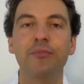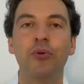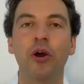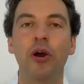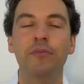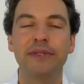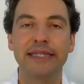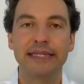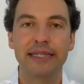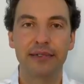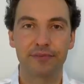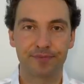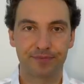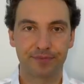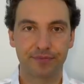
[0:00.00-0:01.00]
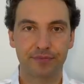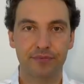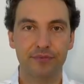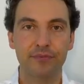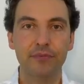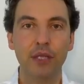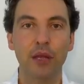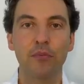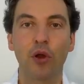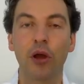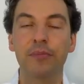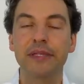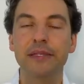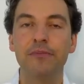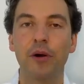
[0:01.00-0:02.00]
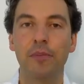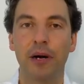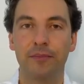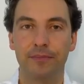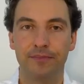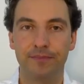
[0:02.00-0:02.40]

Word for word: pour un petit temps, pour un petit moment,